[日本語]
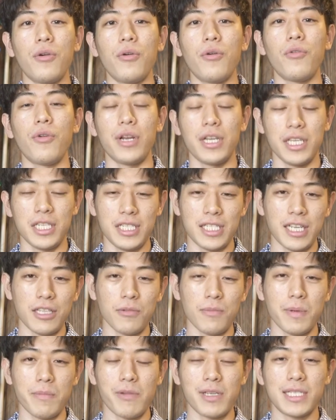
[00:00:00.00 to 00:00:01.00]
終わりにしたいと
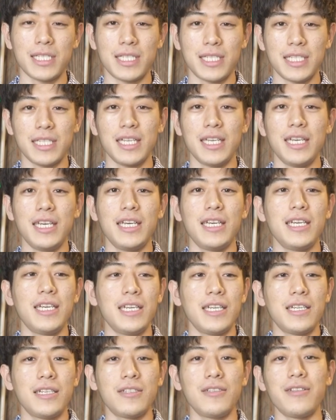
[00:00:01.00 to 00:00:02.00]
思います。
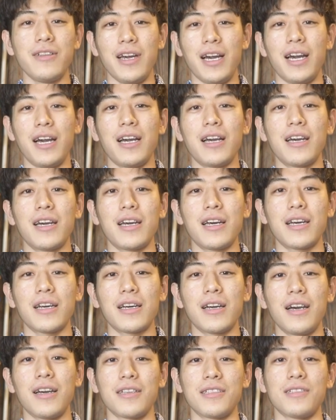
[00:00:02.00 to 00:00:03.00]
それでは
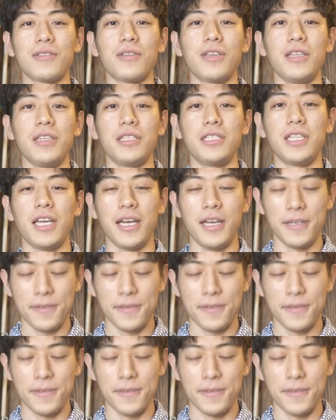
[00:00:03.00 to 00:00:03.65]
川口の件でした。